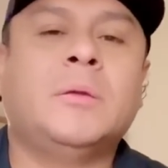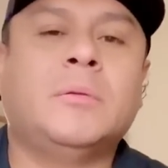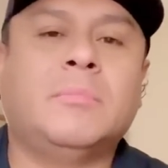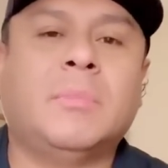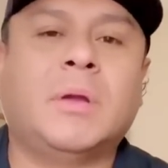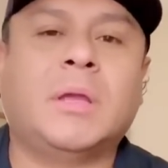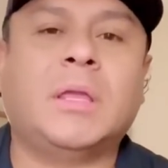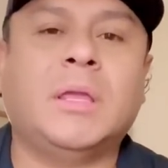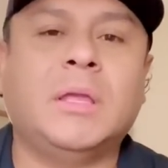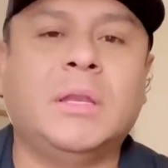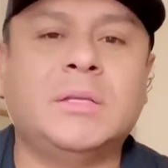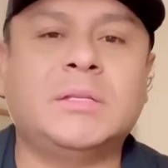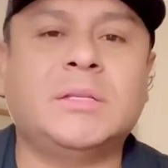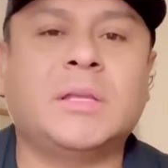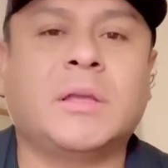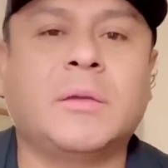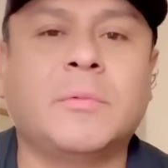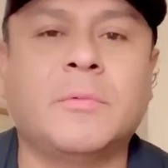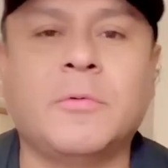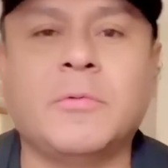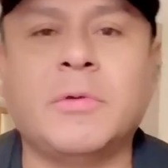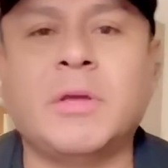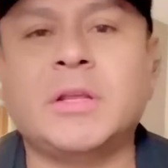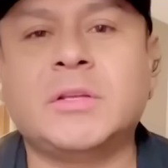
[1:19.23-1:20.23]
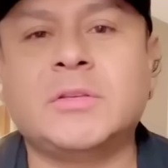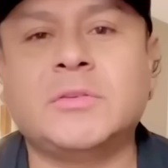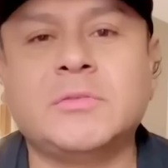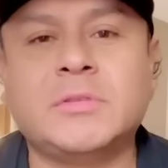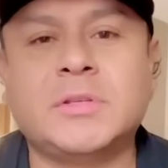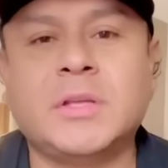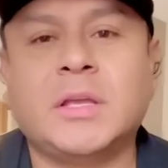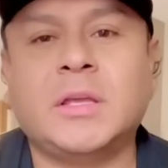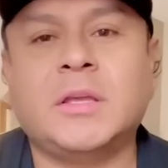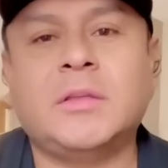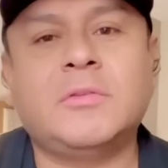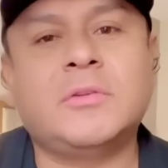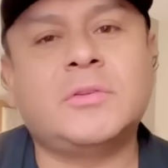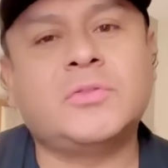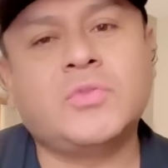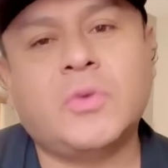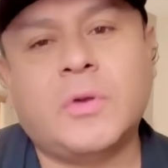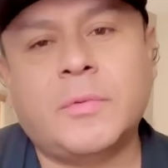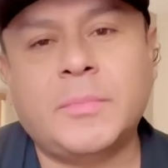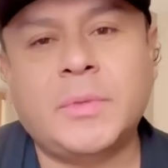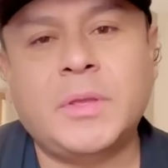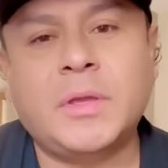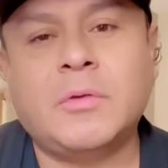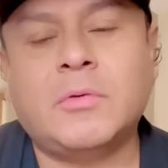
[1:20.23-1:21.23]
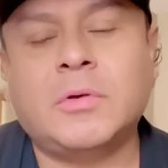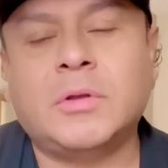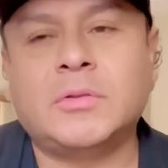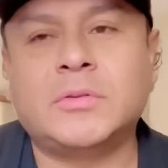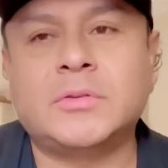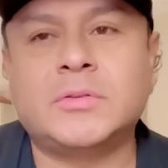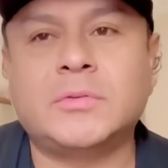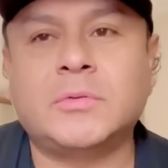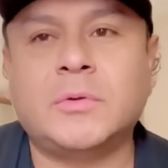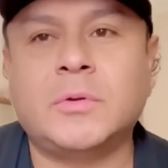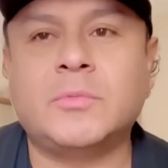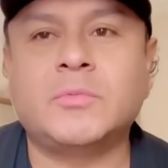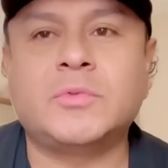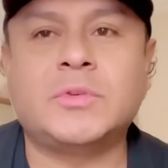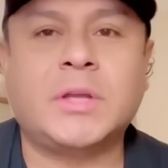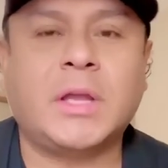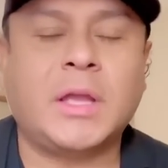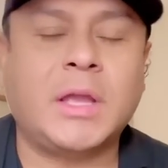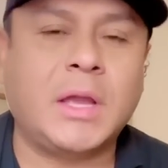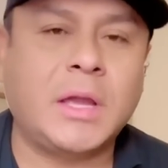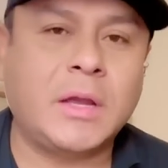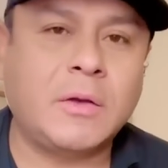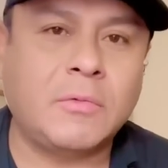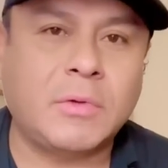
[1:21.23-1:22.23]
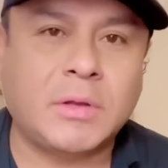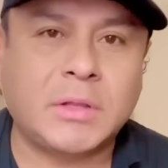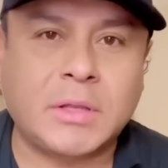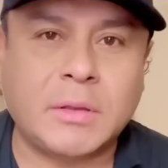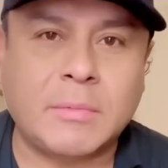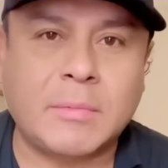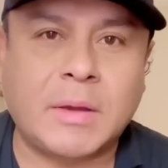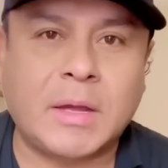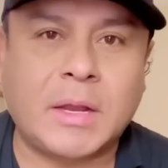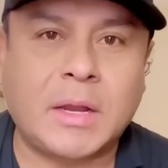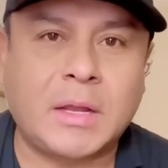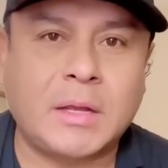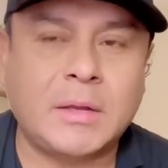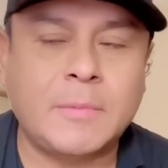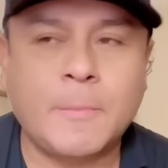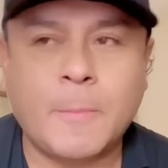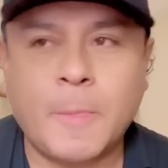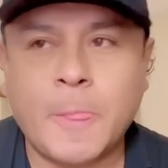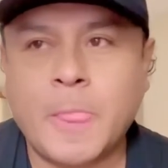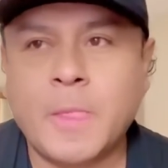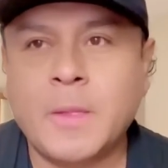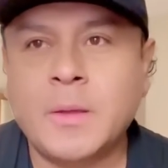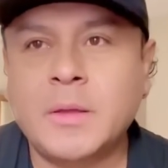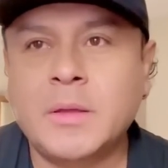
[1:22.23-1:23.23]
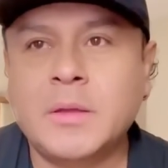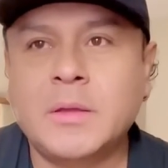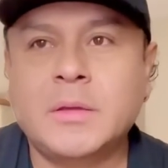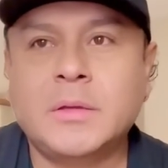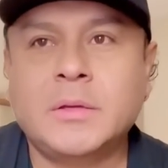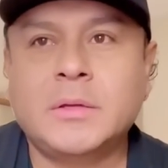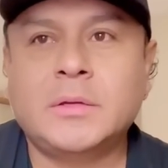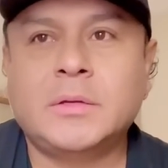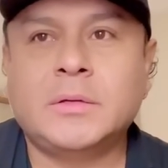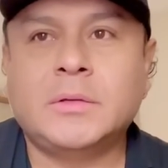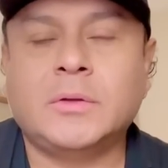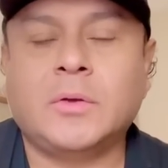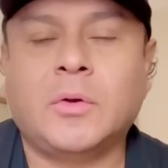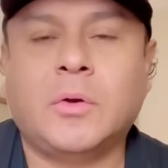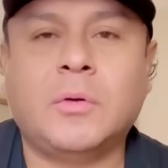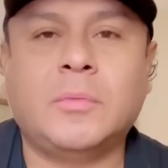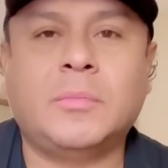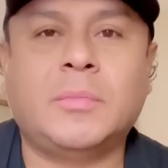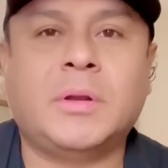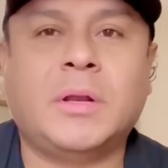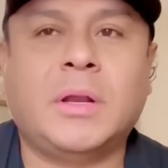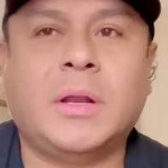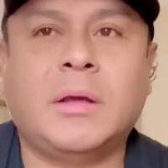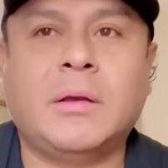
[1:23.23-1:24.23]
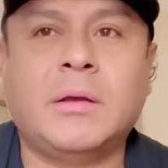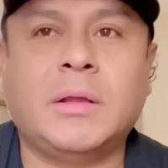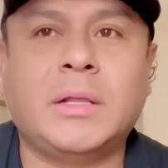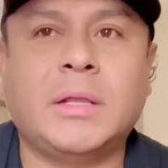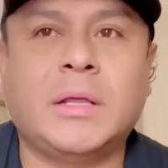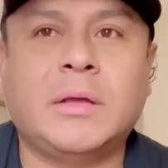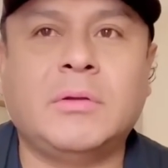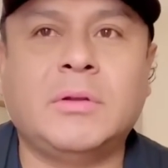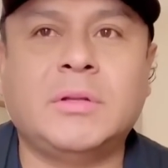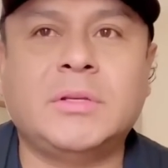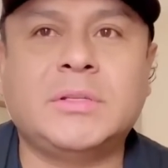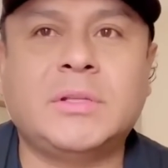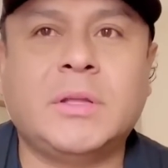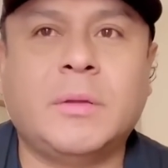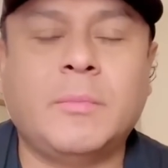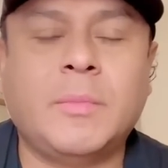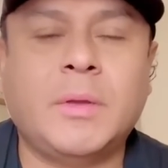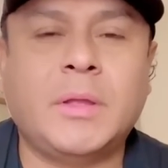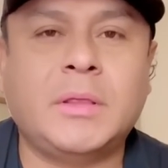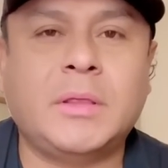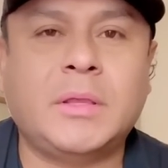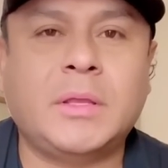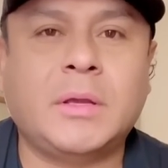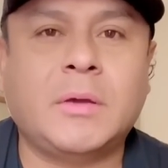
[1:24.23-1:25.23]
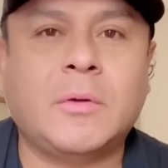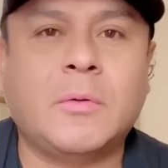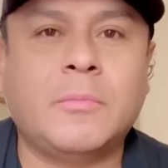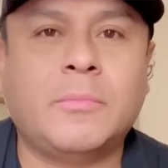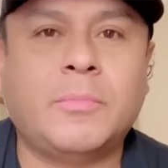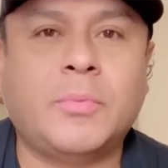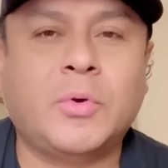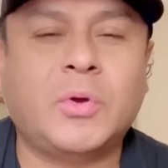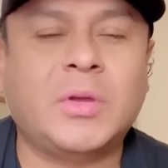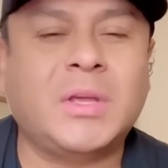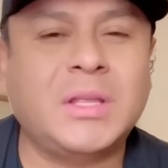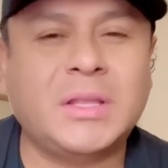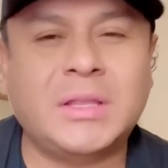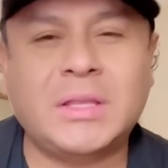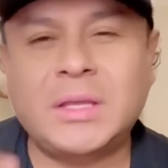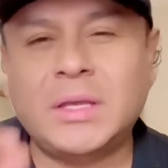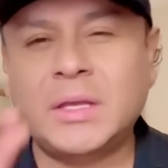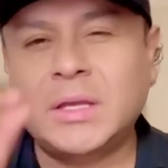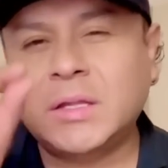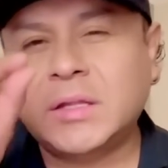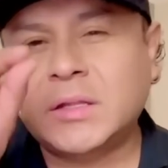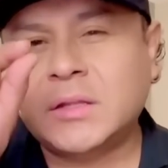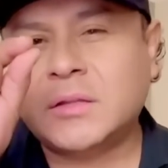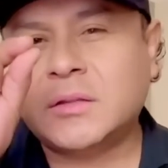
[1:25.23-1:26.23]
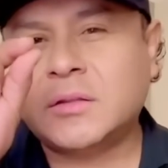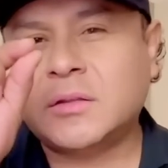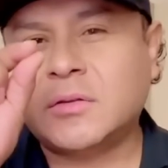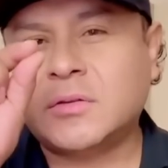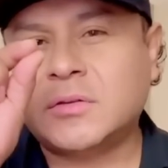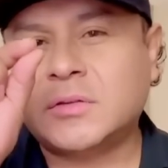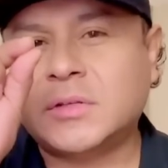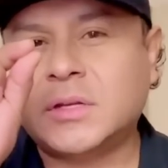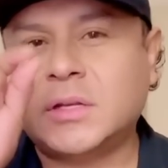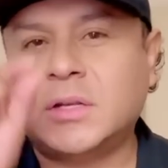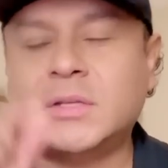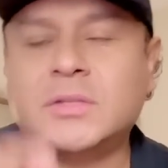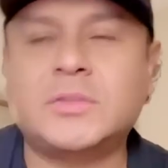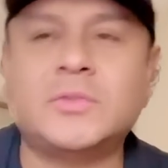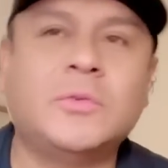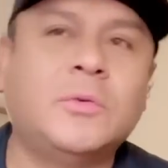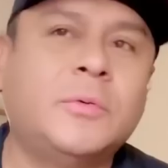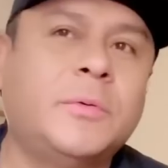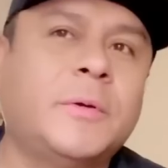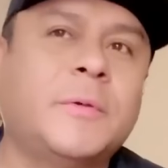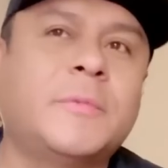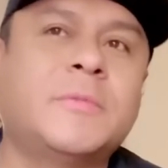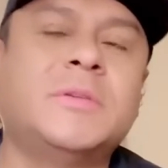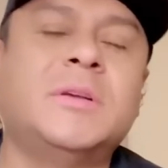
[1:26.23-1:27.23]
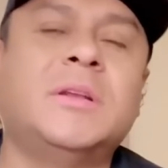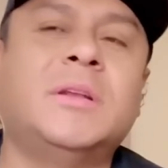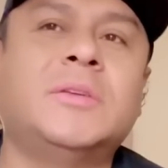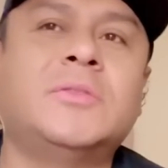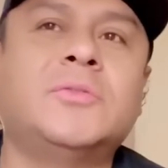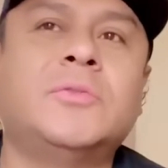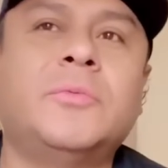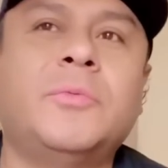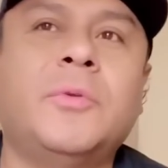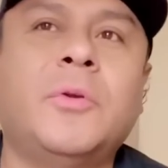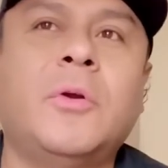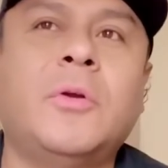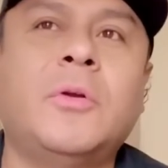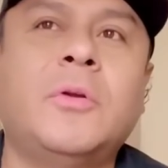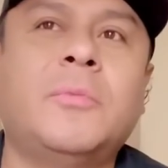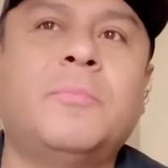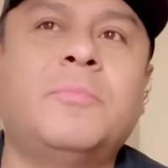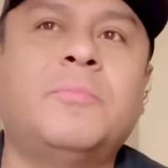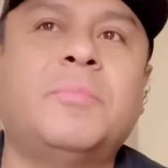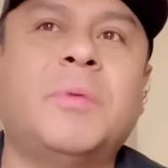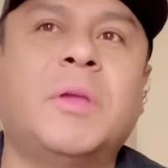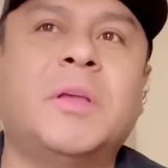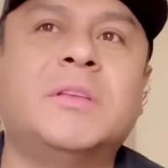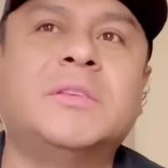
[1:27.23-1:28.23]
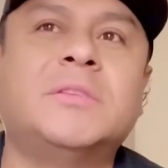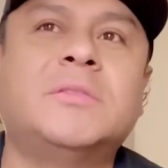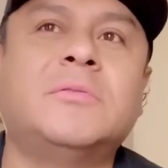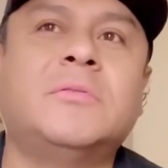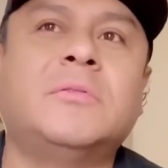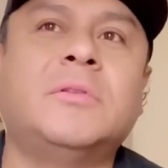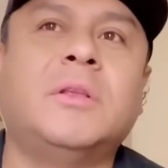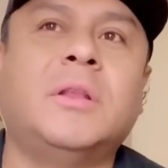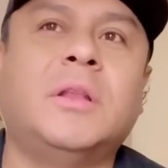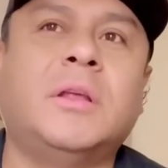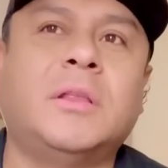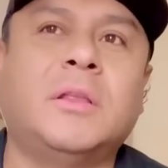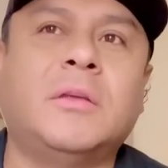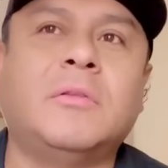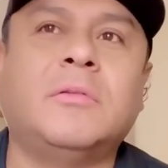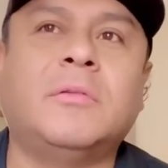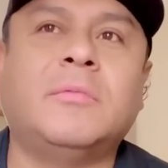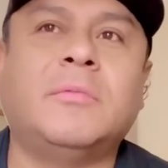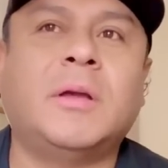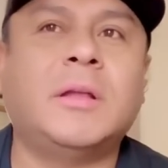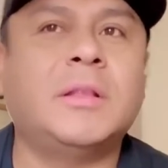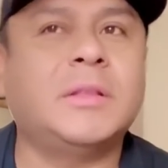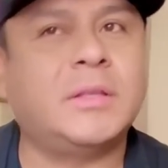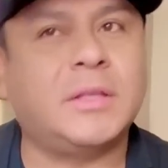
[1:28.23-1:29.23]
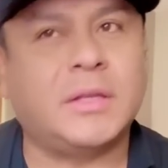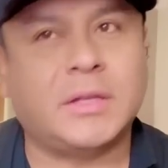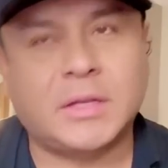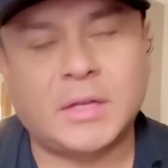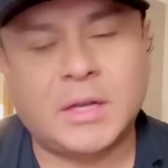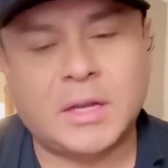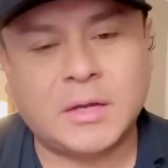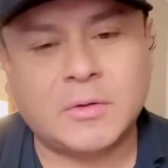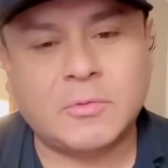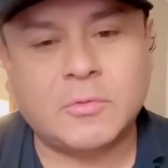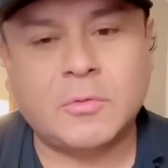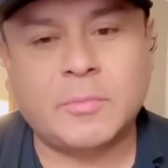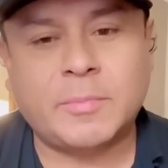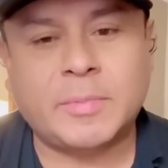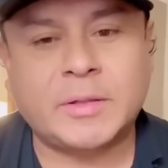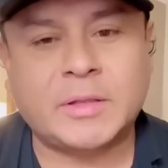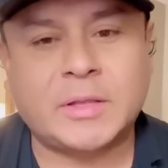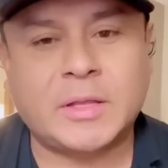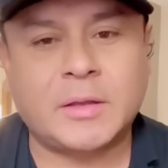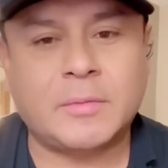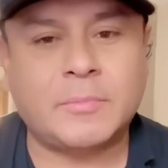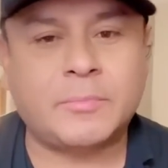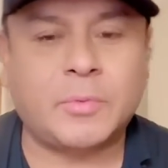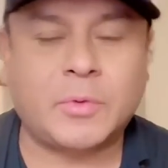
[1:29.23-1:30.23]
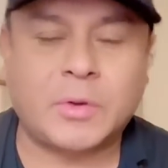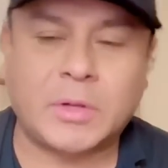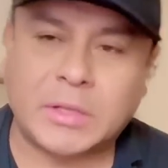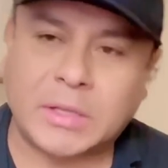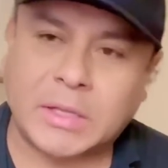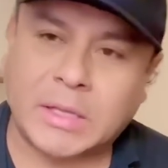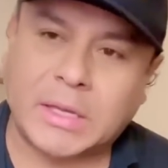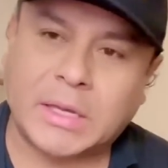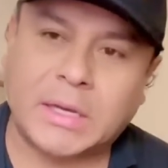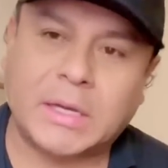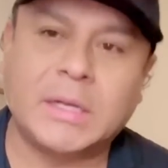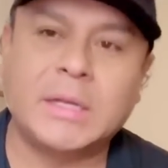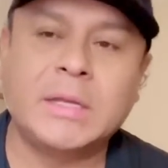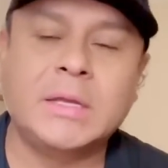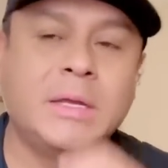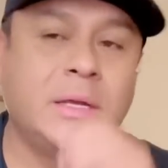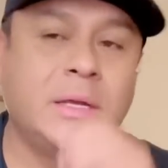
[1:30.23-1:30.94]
Imagínese que me hubiera sucedido eso a mí cuando estuvimos allá en Guatemala no, hombre, la verdad, honestamente, con poquitito se le sube. Se le subió, yo pienso y le digo, Iván, tienes la culpa también por andar